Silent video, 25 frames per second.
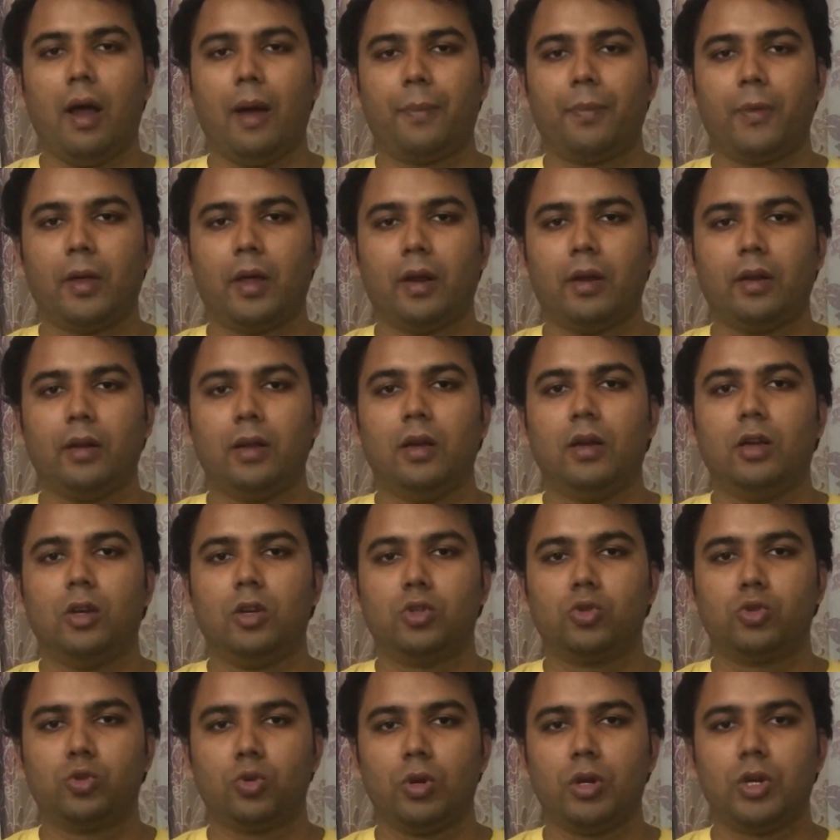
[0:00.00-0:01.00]
আপনার
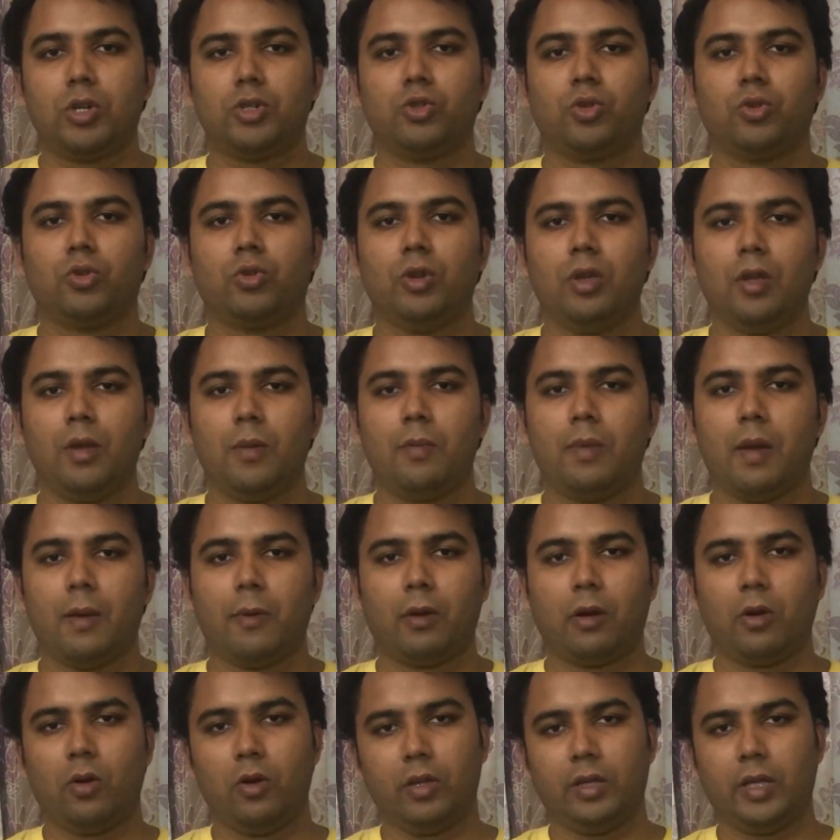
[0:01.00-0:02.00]
চুলের জন্যই
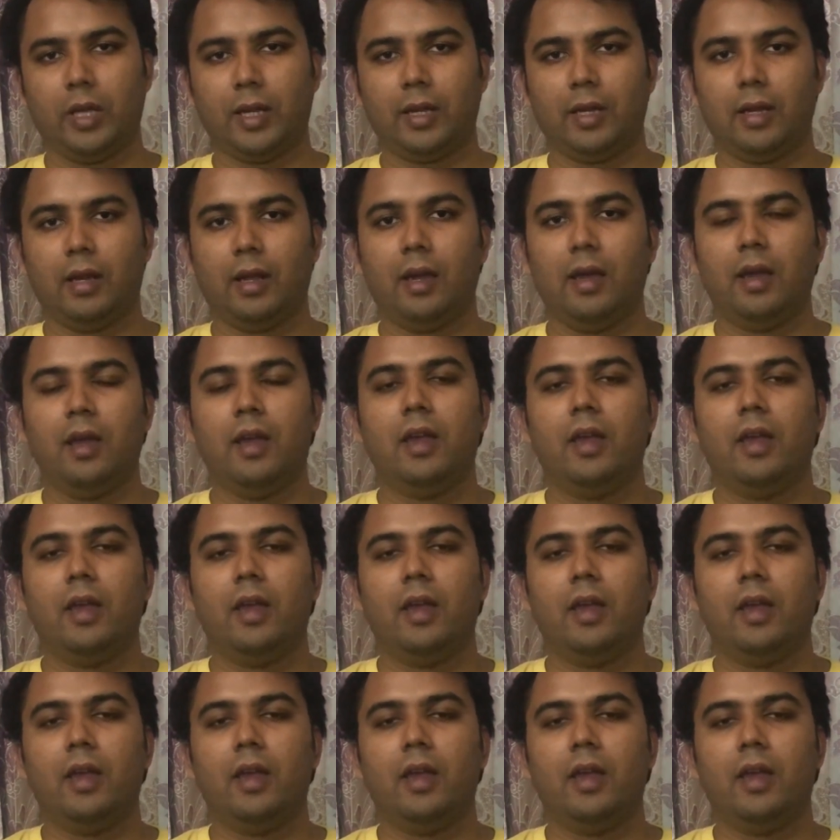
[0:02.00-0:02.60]
ব্যবহার হয়ে থাকে না